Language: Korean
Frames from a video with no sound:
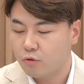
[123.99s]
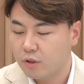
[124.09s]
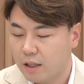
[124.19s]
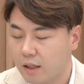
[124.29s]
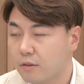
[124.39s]

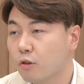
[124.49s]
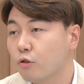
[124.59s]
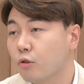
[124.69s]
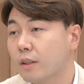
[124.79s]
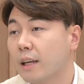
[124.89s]
뒤에
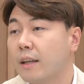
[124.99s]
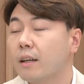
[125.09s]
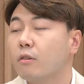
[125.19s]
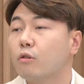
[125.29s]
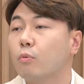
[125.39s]
석유가
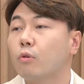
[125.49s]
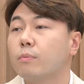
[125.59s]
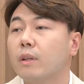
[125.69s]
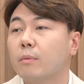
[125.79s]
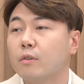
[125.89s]
대량으로
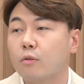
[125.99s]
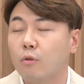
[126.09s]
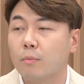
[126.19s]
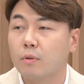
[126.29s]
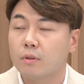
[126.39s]
보급되면서
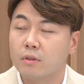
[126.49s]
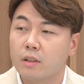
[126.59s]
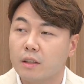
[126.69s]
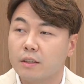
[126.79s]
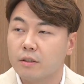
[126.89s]
또 한 번
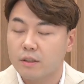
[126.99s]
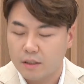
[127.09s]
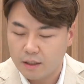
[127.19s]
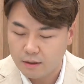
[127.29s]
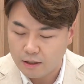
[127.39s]

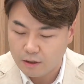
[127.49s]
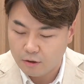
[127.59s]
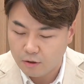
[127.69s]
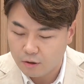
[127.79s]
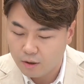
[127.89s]
잊혀지긴
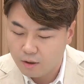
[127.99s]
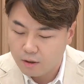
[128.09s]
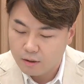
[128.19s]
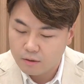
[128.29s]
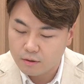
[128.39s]
했는데요.
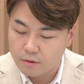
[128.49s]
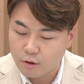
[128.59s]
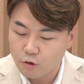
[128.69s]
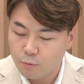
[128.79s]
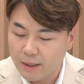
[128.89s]
아, 네. 이
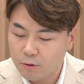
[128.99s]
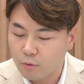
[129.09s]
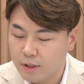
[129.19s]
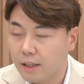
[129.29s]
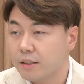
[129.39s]
석유
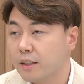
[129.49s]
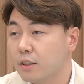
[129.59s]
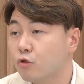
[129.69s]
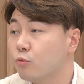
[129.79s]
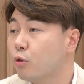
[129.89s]
파동 당시에
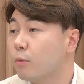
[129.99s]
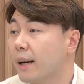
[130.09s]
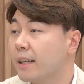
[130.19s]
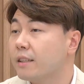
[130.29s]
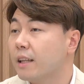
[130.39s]
이제 주목을
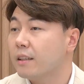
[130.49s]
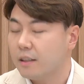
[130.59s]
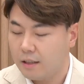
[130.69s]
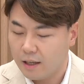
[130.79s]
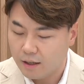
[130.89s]
받기는
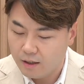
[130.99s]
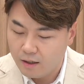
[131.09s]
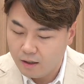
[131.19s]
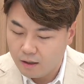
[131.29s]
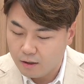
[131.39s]
했는데 네.
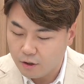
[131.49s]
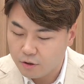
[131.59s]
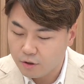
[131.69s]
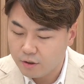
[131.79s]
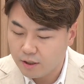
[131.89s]
예,
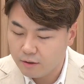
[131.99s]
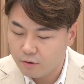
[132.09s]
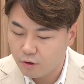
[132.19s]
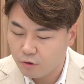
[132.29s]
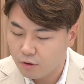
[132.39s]
여전히 세,
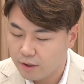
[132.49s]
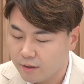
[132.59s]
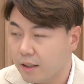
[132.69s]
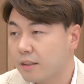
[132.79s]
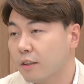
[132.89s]
석유를
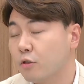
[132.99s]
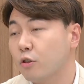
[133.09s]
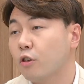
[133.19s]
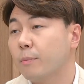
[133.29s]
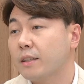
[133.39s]
생산하는 게 더
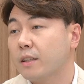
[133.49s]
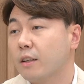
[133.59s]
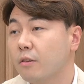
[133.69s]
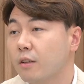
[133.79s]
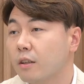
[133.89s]

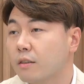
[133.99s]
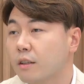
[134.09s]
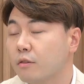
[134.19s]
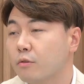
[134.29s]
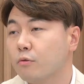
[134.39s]
저렴했잖아요.
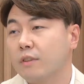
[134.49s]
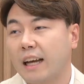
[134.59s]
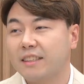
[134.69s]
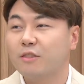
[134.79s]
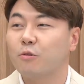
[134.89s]
그래서 그렇죠. 또
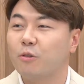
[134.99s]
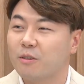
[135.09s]
다시 또